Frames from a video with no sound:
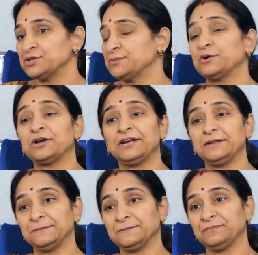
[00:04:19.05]

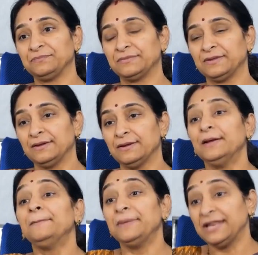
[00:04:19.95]
ఉంచబోకండి
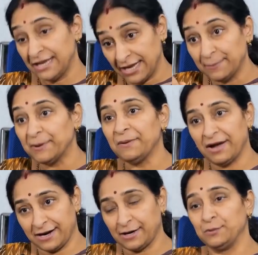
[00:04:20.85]
మీ నియమం
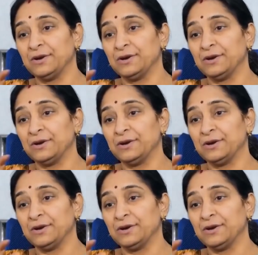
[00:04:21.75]
అక్కడ